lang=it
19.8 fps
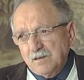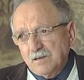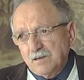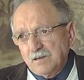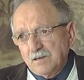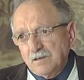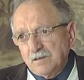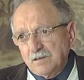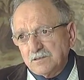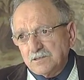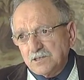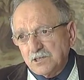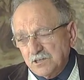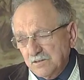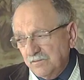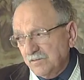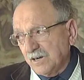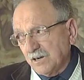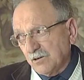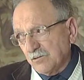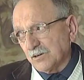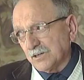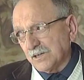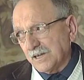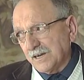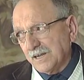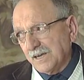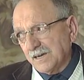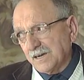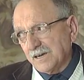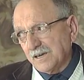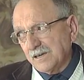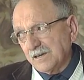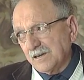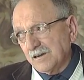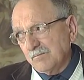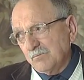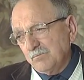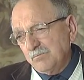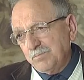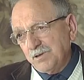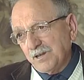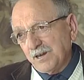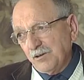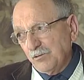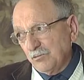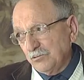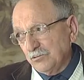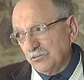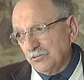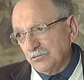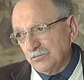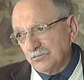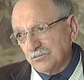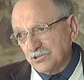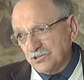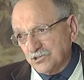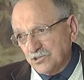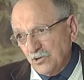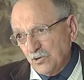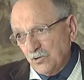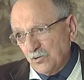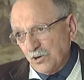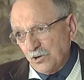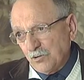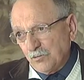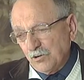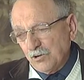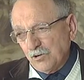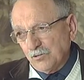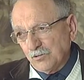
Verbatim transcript: eh, ci deve ricordare anche il periodo storico,